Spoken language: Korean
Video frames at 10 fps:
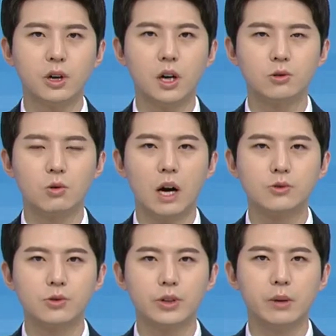어제 하루
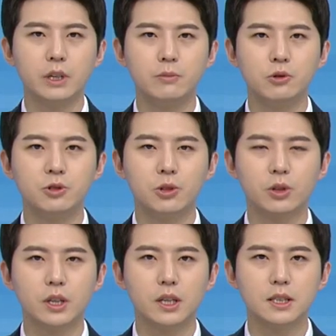광주 전남 일부
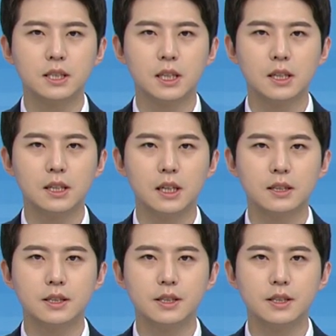지역에 시간당